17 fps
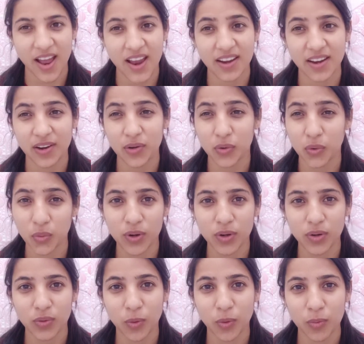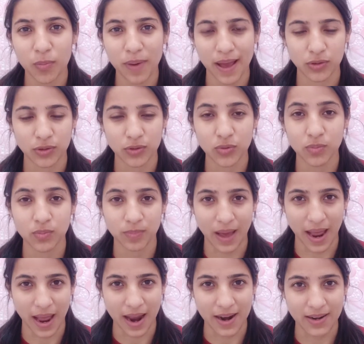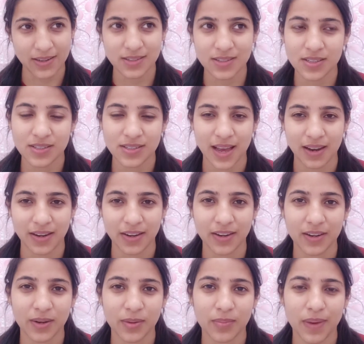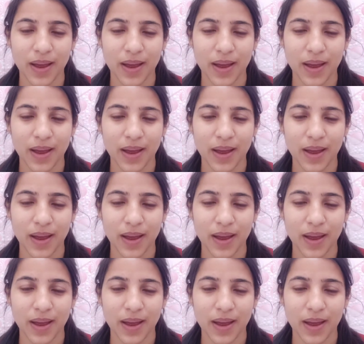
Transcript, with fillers: and I don't want to go back to pads, sanitary